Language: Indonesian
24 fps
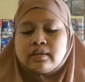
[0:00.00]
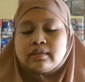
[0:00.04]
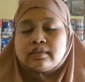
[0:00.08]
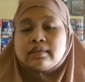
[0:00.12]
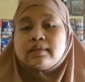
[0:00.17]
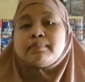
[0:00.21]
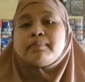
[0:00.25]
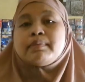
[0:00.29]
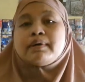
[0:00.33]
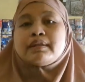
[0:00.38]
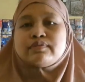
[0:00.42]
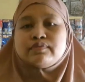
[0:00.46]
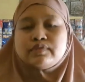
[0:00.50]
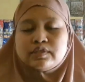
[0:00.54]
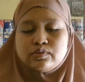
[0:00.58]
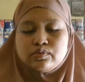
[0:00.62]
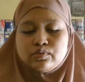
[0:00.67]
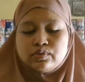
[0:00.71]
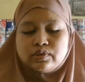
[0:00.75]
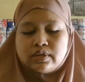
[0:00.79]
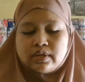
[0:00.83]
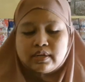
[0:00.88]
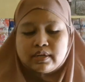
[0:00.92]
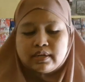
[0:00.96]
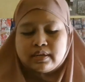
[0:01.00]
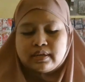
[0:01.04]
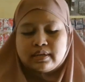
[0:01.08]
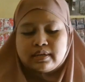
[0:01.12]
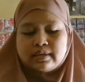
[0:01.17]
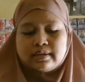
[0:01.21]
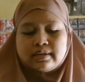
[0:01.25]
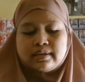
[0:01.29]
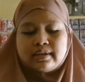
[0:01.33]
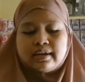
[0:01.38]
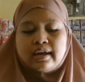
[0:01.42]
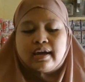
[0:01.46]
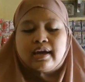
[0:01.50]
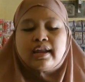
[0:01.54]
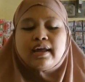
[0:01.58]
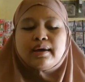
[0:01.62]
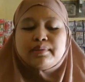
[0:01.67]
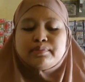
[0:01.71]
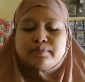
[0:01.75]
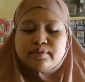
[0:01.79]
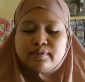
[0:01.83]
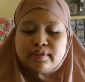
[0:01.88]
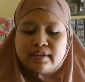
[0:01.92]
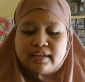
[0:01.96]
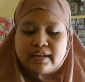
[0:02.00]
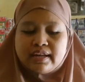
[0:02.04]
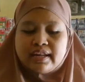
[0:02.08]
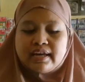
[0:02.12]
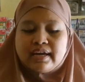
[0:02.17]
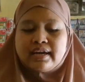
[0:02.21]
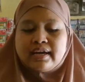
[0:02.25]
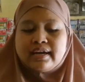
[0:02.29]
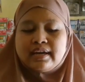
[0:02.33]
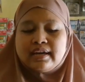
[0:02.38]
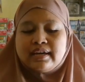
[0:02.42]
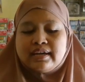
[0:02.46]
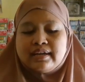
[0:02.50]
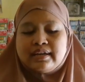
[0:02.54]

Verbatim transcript: tempat wisuda nah alhamdulillah